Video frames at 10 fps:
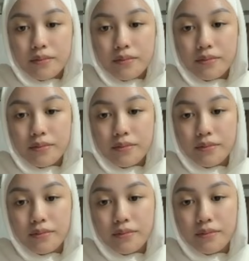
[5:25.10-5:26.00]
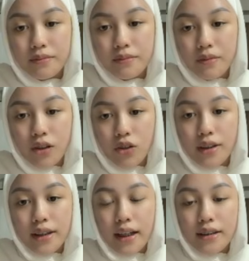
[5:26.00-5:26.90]
Mm -mm -mm.
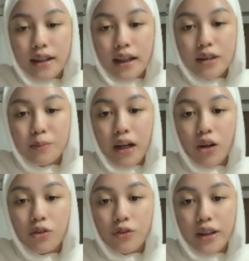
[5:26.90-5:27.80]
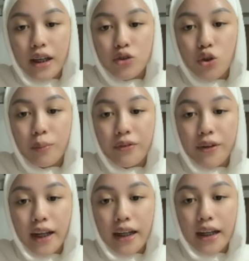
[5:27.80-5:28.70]
Loli sekali-sekali spill outfit yang Shopee
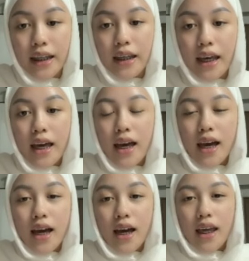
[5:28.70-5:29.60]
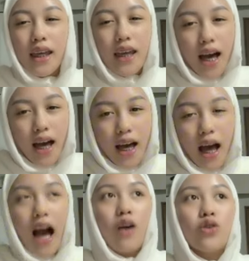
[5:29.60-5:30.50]
friendly
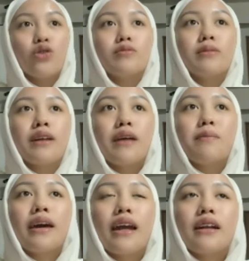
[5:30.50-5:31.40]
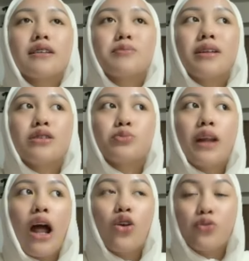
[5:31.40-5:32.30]
iya aku tuh sebenarnya pengen nge-spill
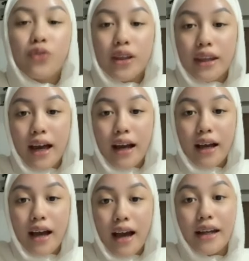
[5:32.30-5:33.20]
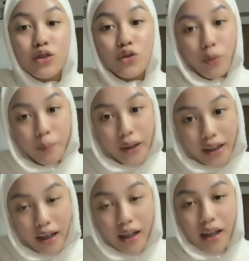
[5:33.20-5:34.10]
spill outfit yang ada di
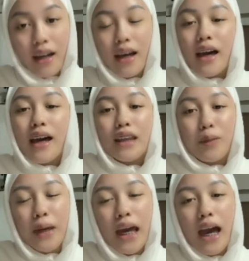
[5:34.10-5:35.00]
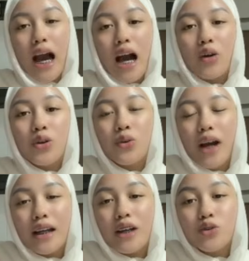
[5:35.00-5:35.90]
Shopee kan tapi aku
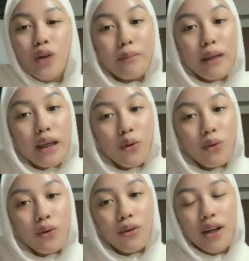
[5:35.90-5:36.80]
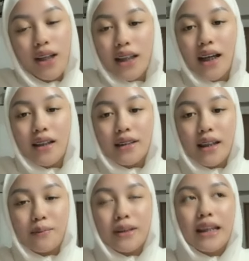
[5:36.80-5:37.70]
tuh kadang suka bingung ngerti gak
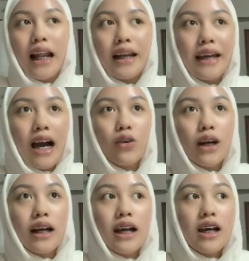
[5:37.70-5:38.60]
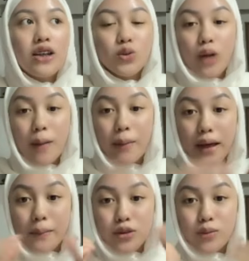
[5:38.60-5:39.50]
sih misalnya nih aku kan suka
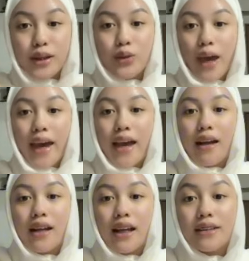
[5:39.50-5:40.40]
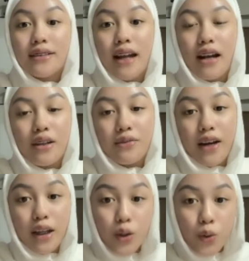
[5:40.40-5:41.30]
pakai baju-baju kayak yang dari
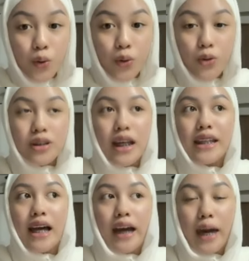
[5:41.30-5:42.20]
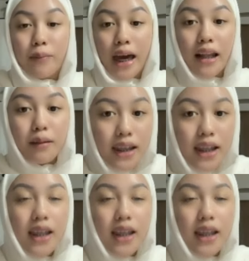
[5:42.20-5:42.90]
Stradivarius dari yang MLB